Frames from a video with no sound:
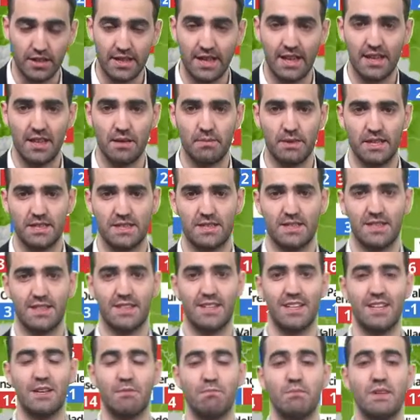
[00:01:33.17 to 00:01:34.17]
Nada más, si
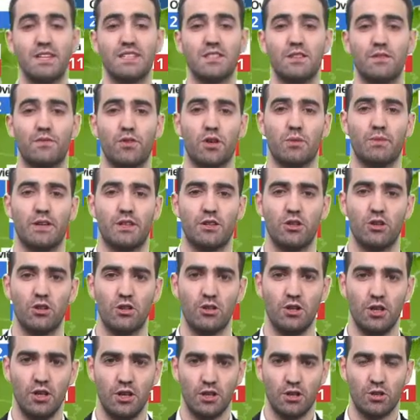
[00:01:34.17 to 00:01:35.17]
quieren más
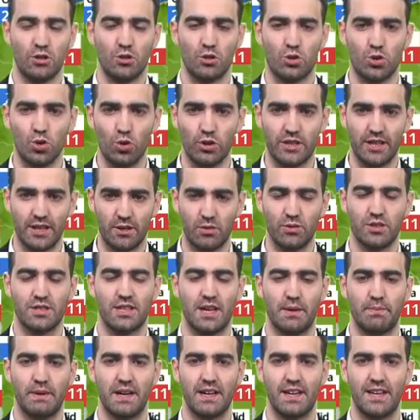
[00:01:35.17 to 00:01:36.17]
información, consulten
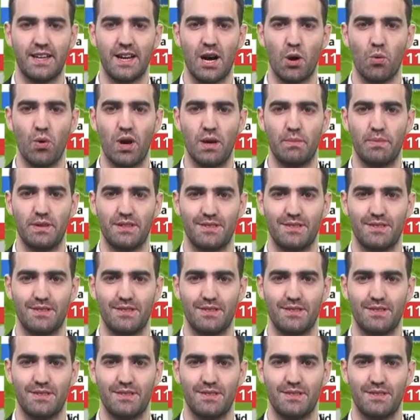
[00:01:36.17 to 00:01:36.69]
nuestra página web.